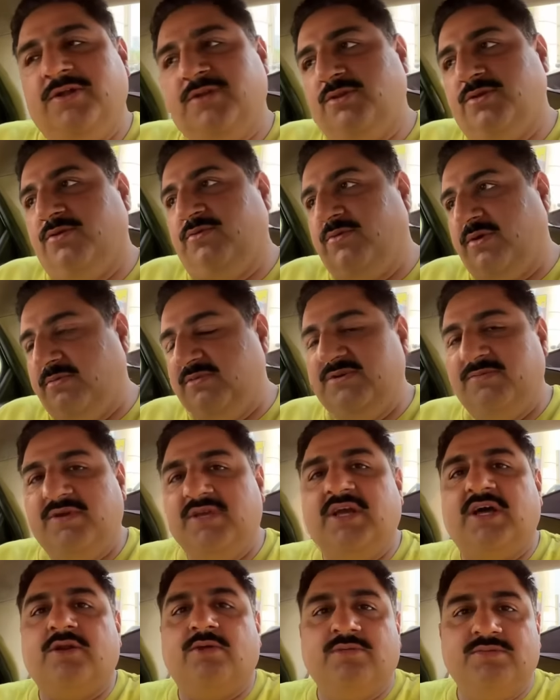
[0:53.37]
तो अभी मैं
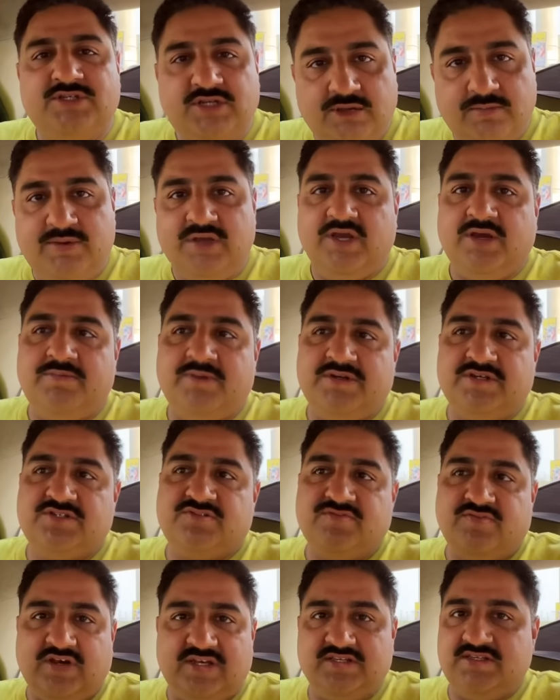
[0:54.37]
जा रहा हूँ अभिषेक भैया के पास
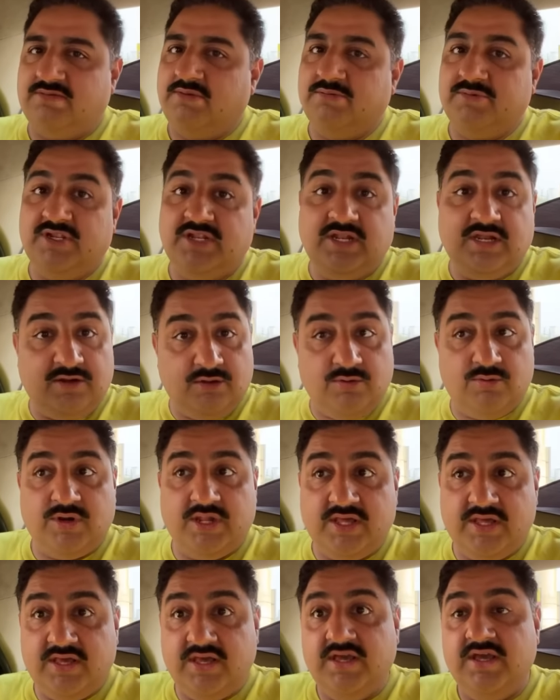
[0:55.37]
वहाँ से हम अपने नैना को
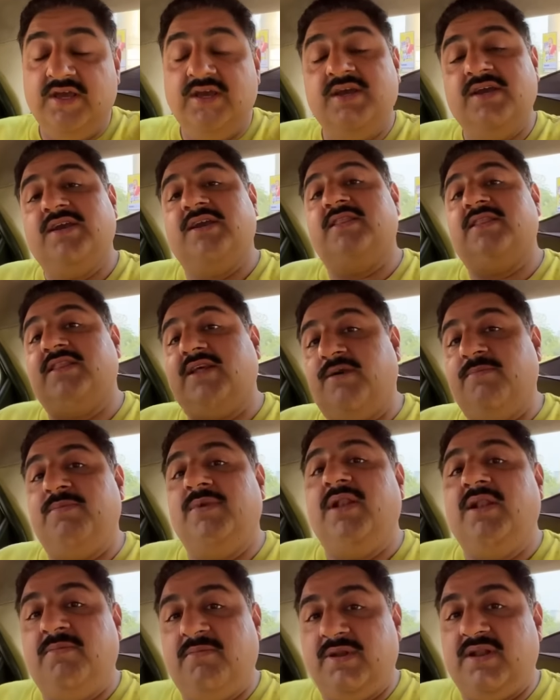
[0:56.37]
उठाएंगे कितना
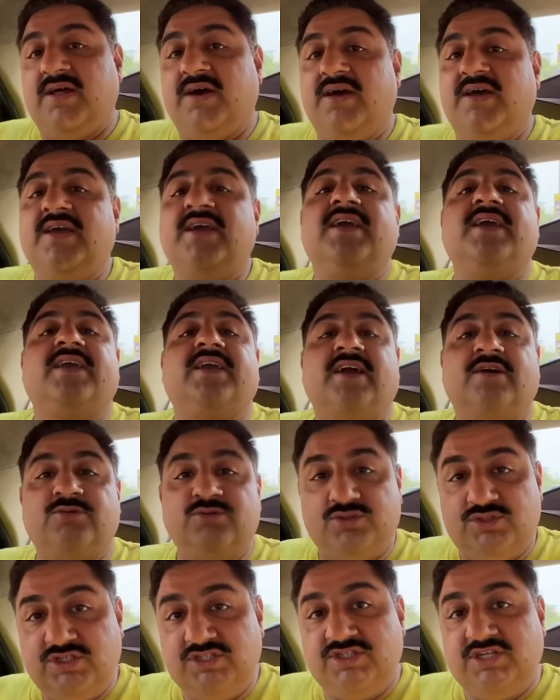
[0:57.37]
बिल बना है क्या
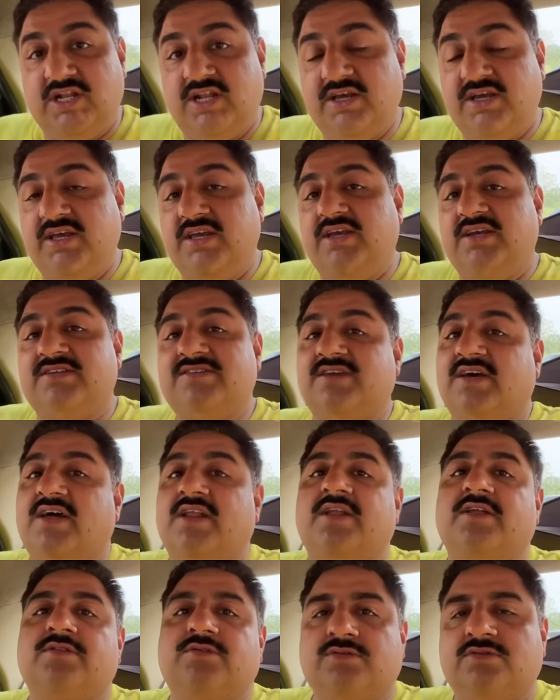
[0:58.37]
कुछ चीज़ें लगी हैं
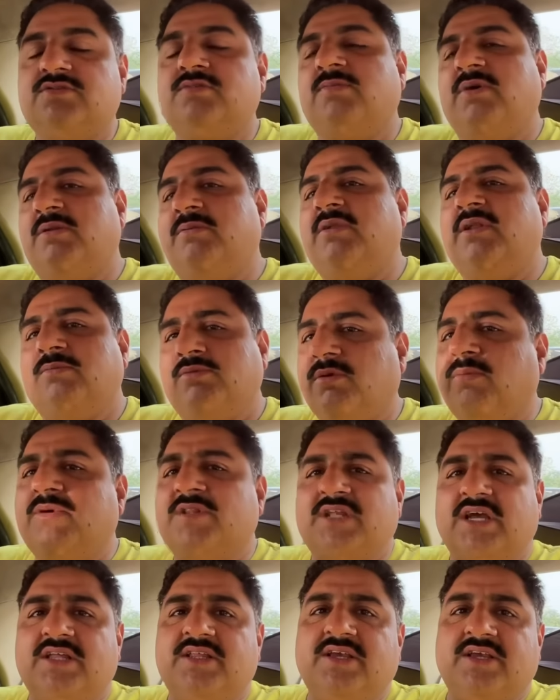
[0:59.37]
सारा तो सामान मैंने आपको
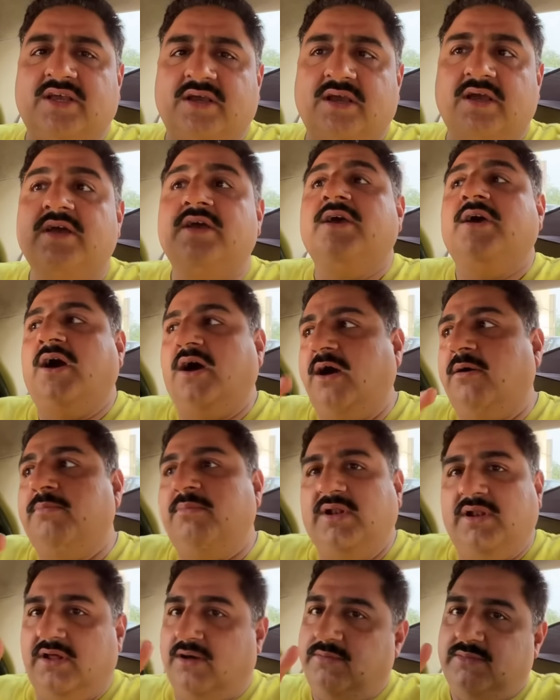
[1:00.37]
बता ही देखा हाँ
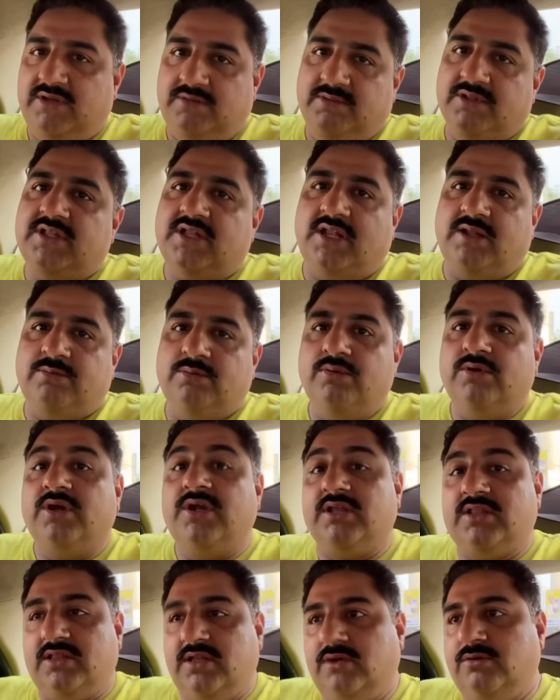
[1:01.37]
बिल का मैंने बताना आपको कि
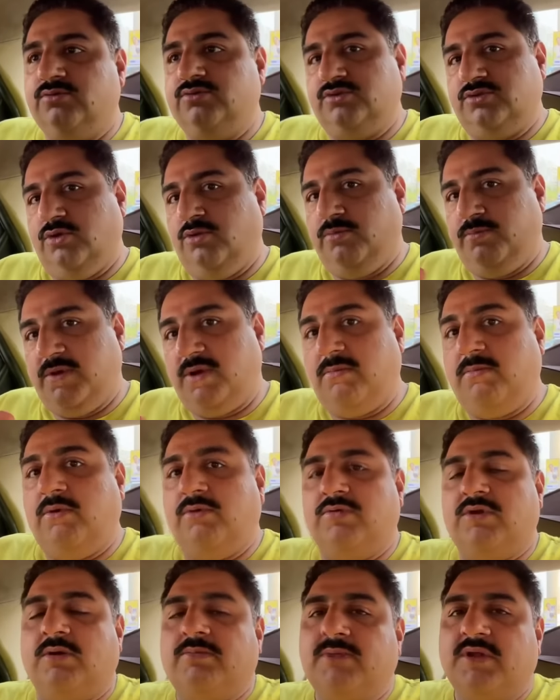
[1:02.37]
कितना उसके ऊपर
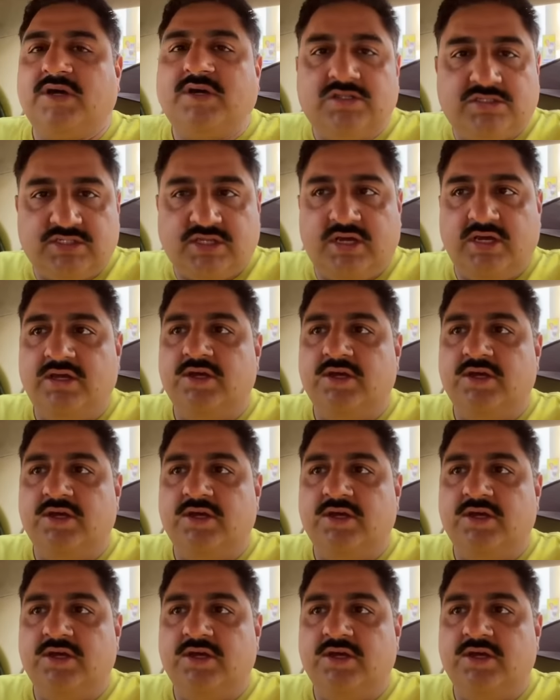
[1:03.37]
अमाउंट का अपना खर्चा है